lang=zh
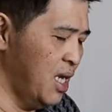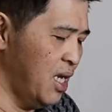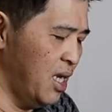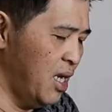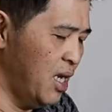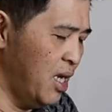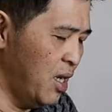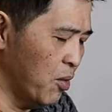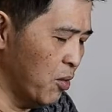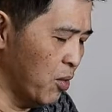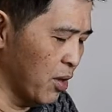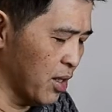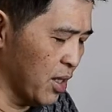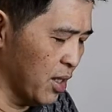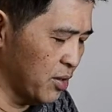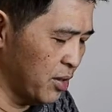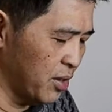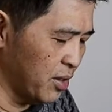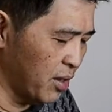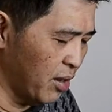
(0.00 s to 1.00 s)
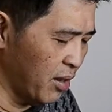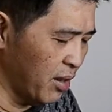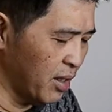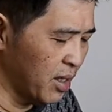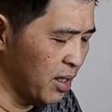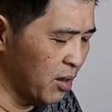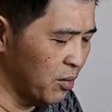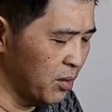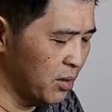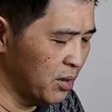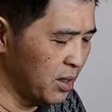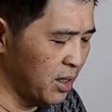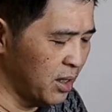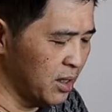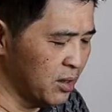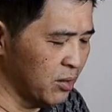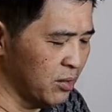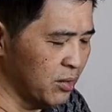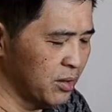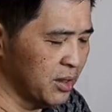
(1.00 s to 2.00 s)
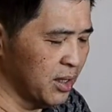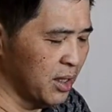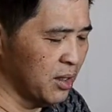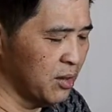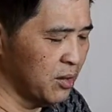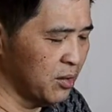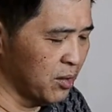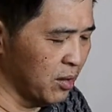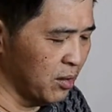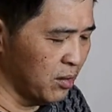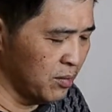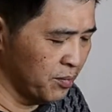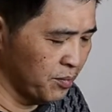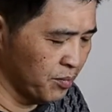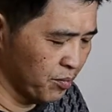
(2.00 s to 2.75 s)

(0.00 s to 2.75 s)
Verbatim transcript: 因为我感觉到一个问题存在，就是说，